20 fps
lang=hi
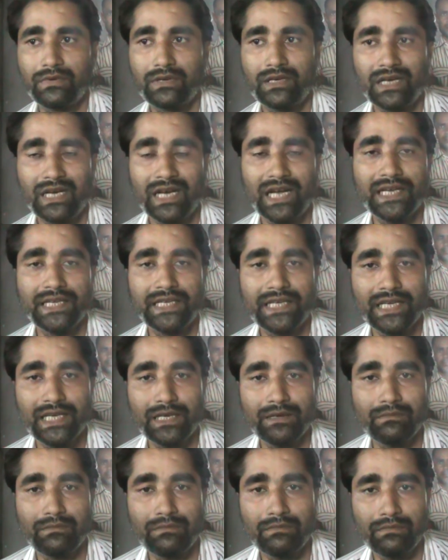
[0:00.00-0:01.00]
किराए के
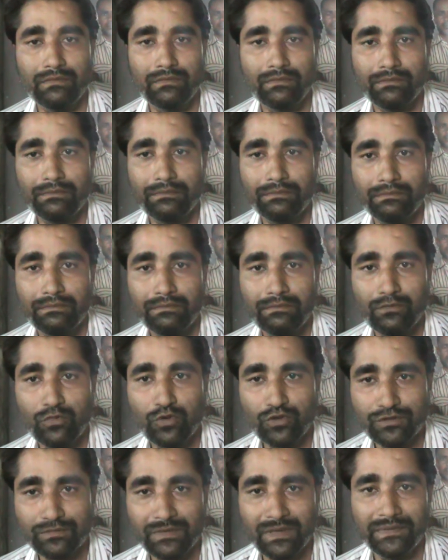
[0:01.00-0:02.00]

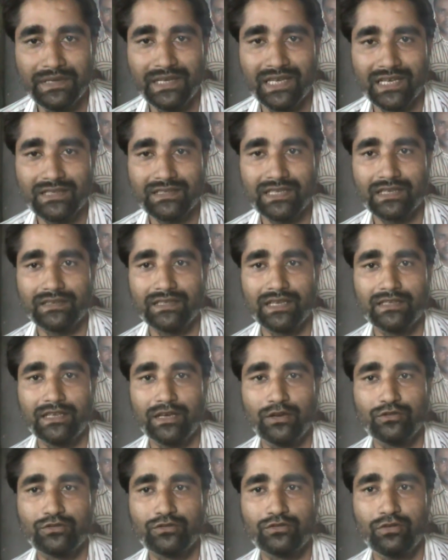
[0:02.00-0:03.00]
उसमें भी रख सकता था
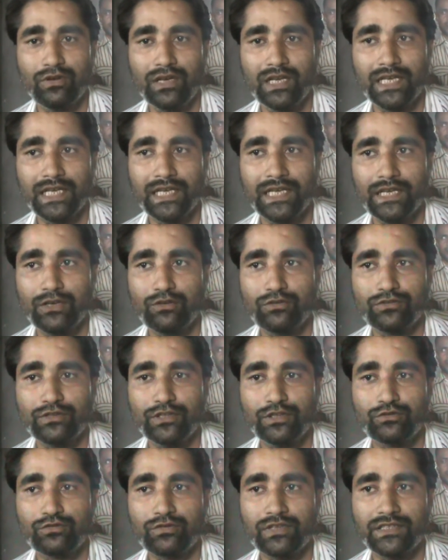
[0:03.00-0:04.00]
उसको लेकिन एक
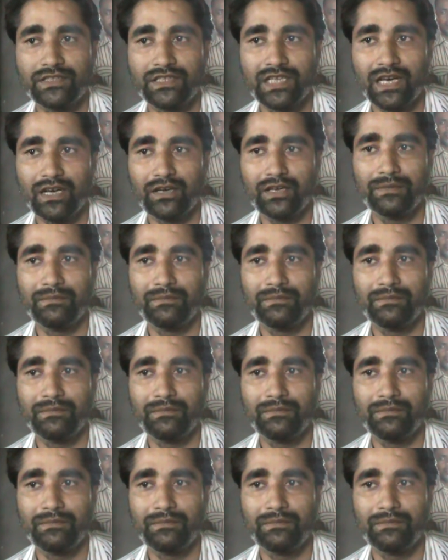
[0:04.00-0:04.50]
उसकी सुरक्षा के